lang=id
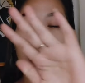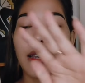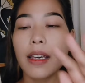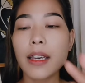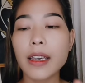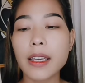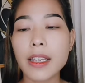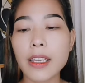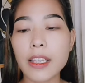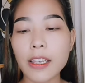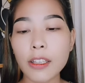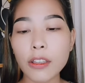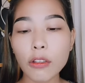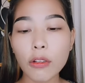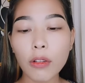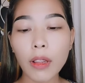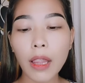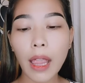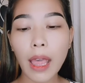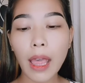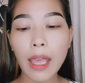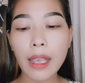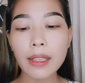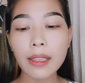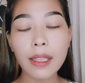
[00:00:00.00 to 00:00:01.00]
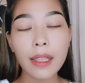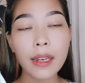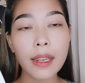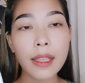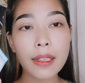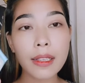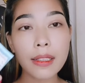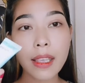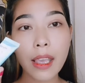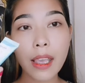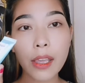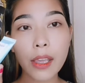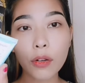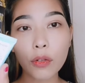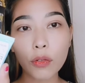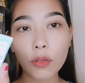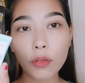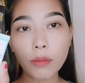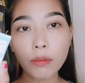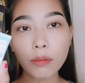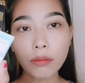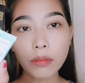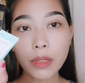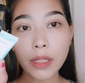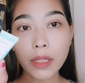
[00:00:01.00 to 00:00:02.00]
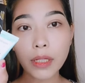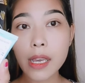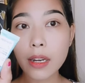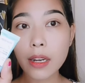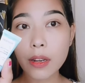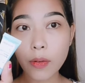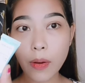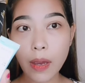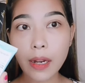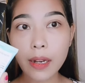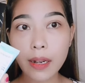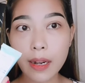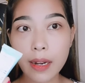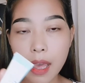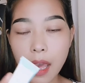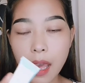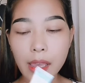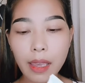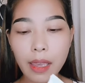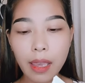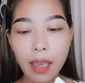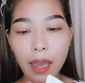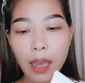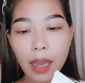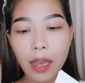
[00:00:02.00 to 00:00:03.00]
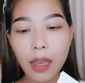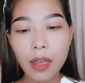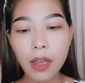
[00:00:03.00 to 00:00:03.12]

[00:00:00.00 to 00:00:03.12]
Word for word: Ini tuh lightening serum dari Wardah ya.